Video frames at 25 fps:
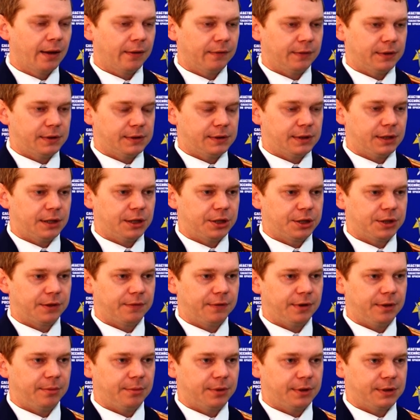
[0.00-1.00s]
В настоящее
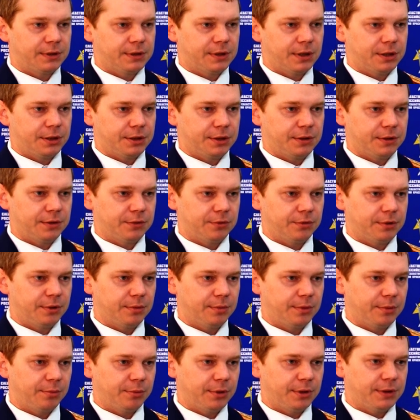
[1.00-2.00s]
время назначены
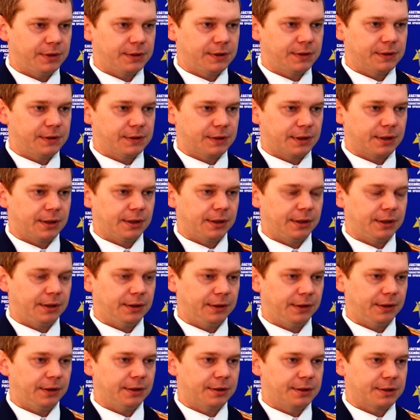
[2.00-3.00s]
судебно-медицинская,
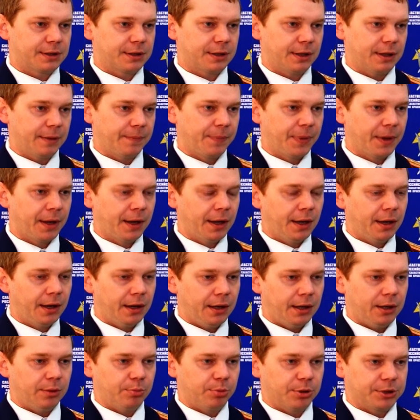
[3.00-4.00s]
генетическая
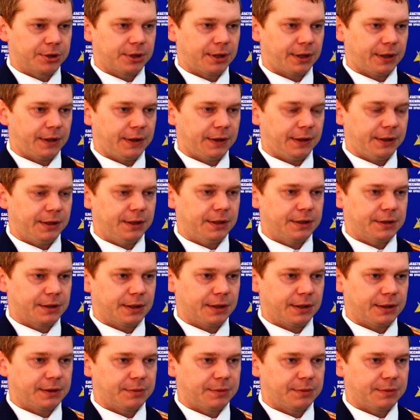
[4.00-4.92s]
и пожаротехническая